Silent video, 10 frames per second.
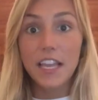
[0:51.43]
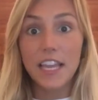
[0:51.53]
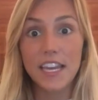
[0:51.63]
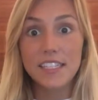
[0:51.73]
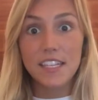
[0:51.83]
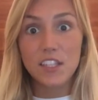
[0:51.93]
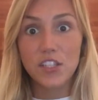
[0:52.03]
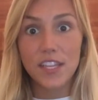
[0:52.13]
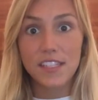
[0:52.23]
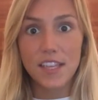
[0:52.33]
Crise
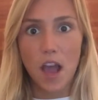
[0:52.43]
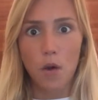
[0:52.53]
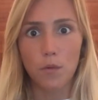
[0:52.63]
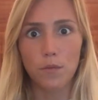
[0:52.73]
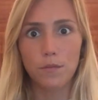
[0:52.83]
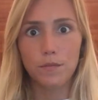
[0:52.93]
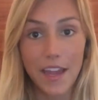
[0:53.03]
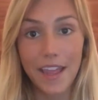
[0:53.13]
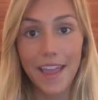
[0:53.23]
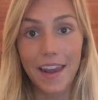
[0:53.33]
existencial!
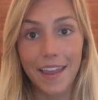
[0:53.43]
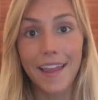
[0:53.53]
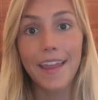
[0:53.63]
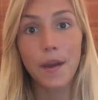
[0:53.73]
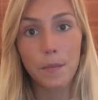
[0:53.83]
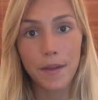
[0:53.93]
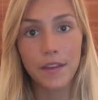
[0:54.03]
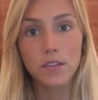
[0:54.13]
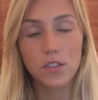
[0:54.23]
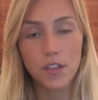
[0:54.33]
Era ela
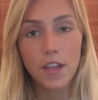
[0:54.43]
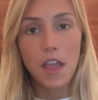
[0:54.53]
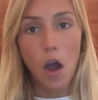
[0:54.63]
realmente